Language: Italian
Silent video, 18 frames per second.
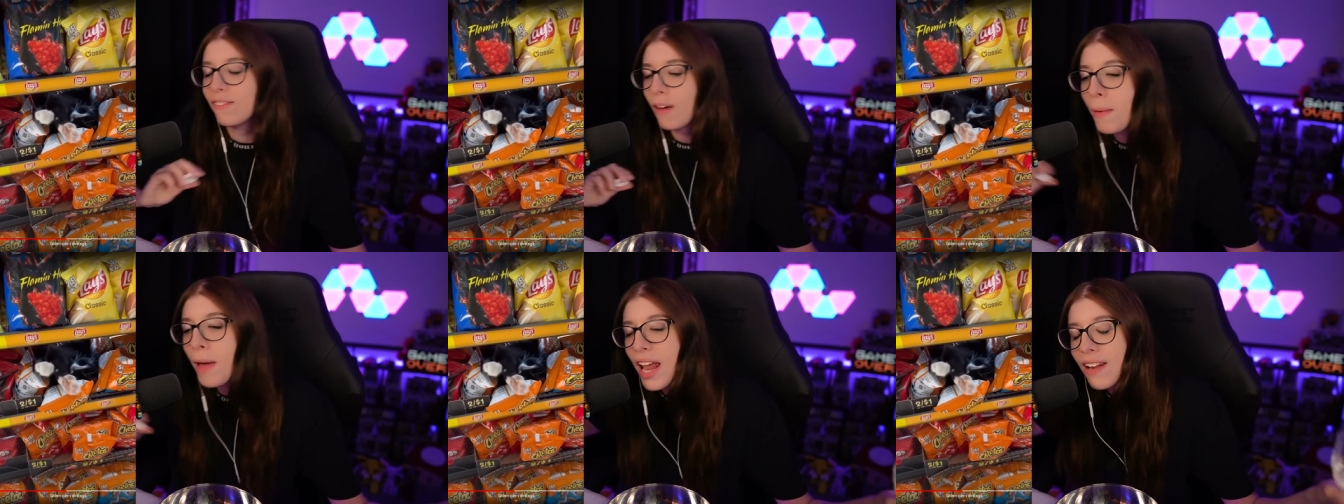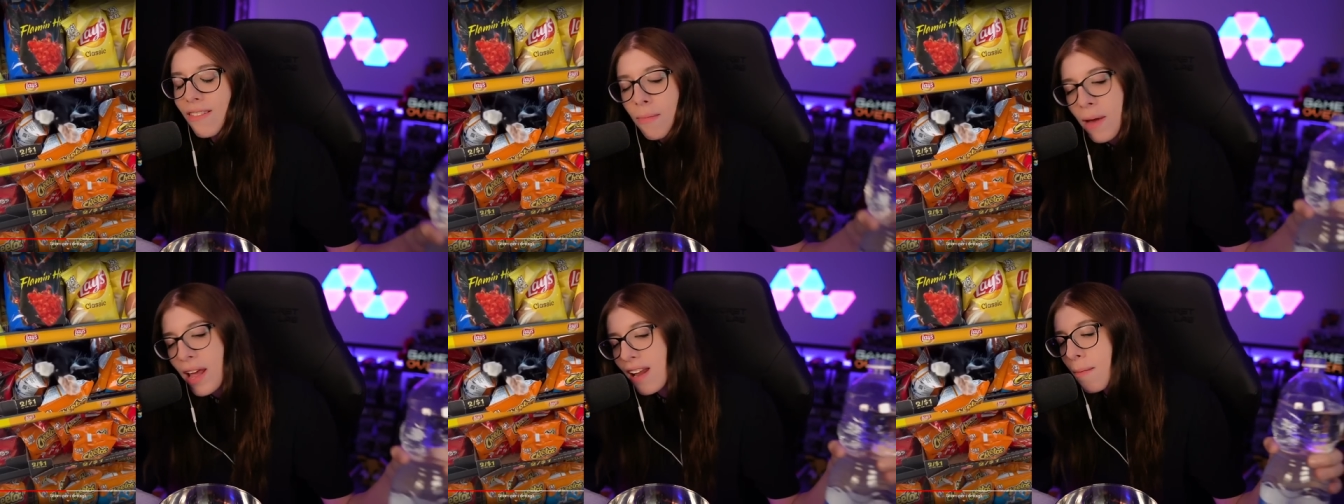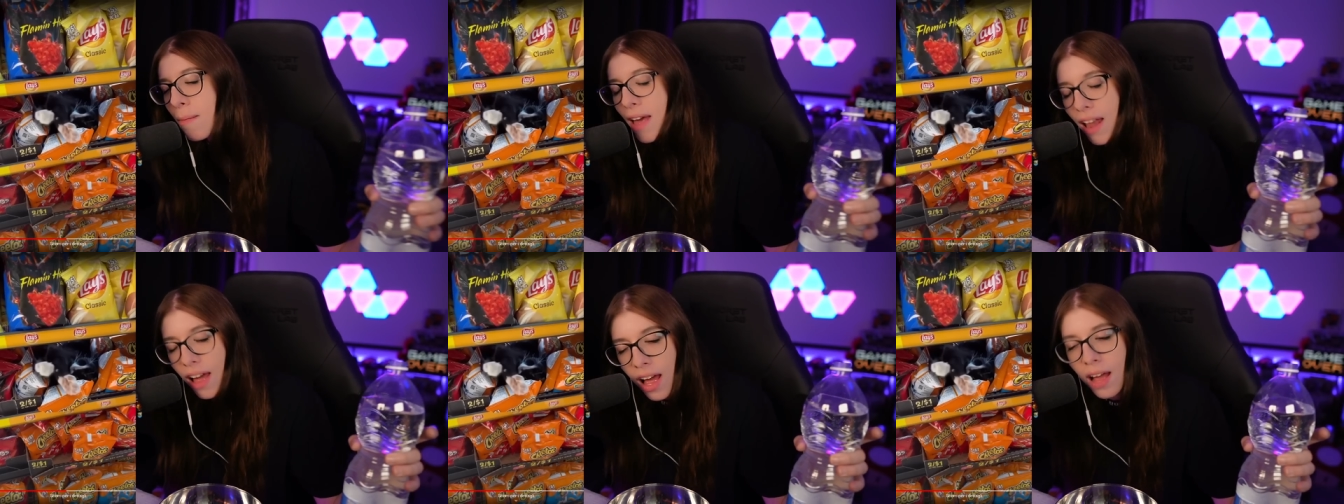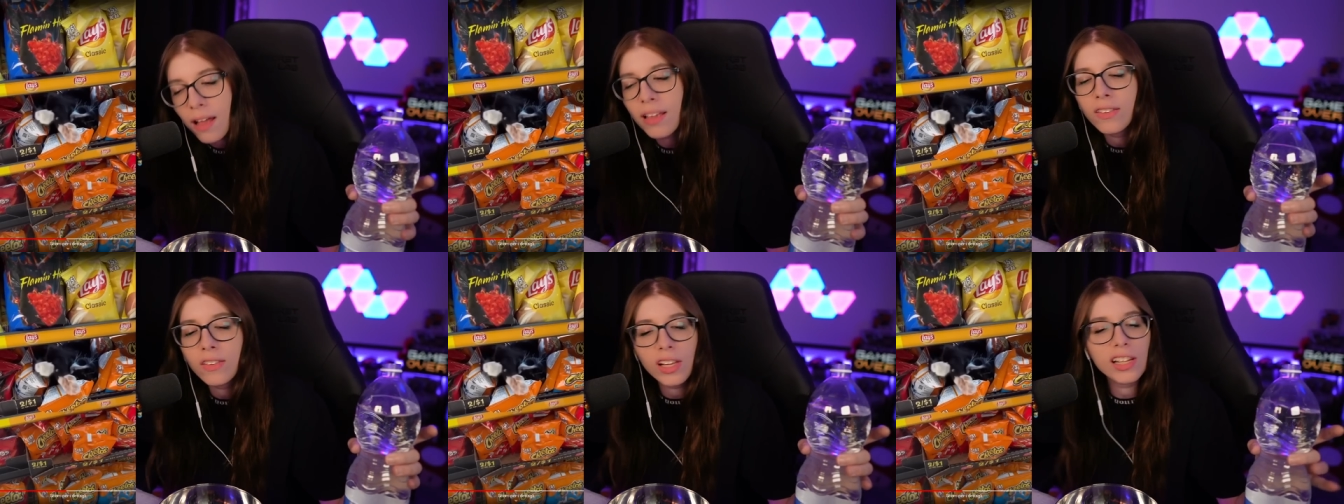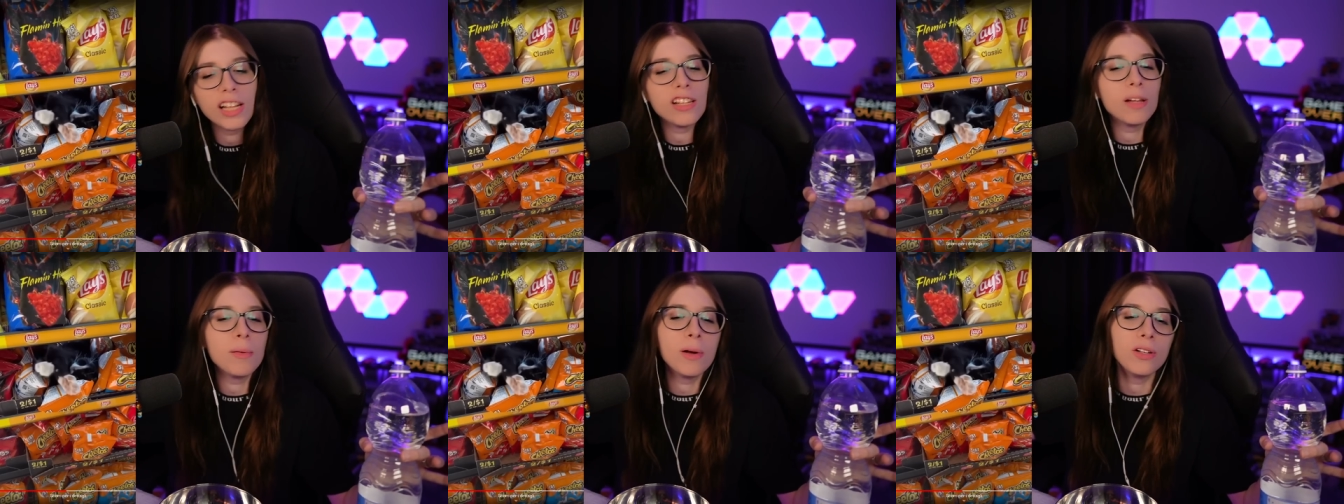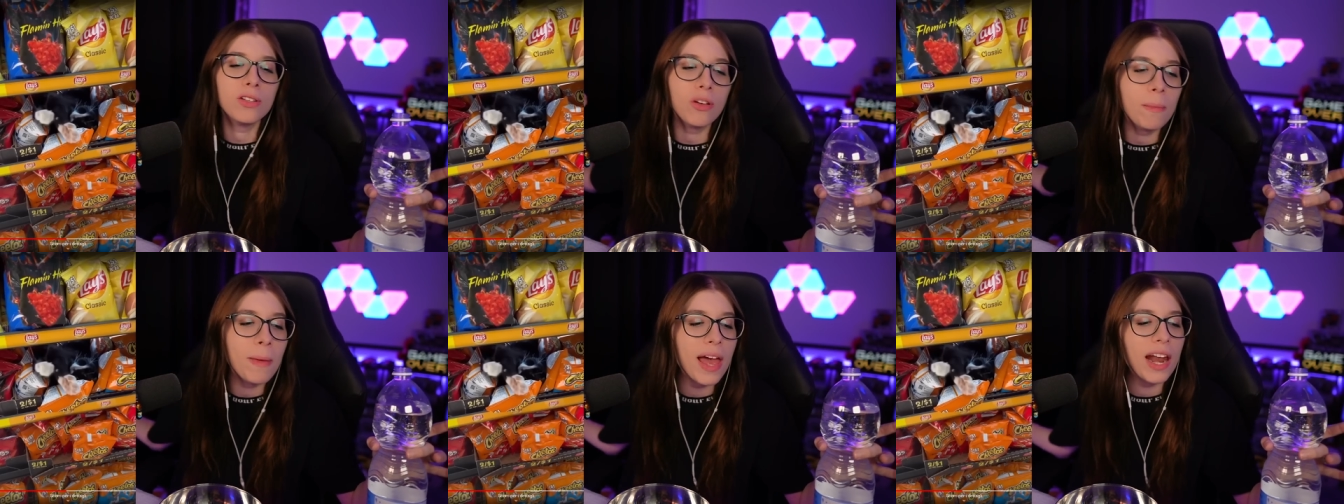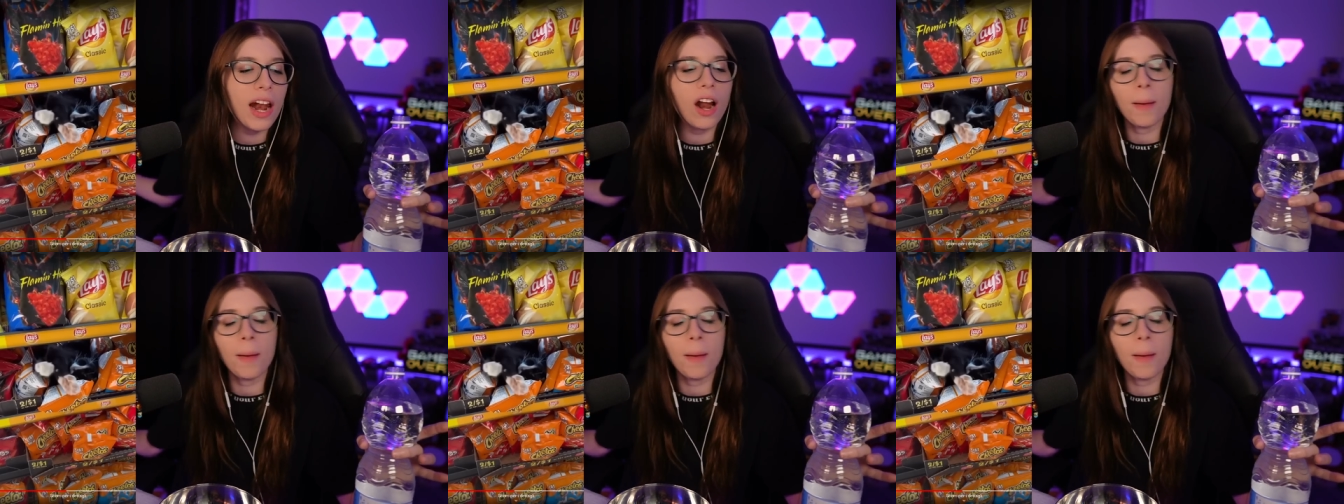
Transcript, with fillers: Va bene, va bene, va bene. Ah, sta andando molto bene.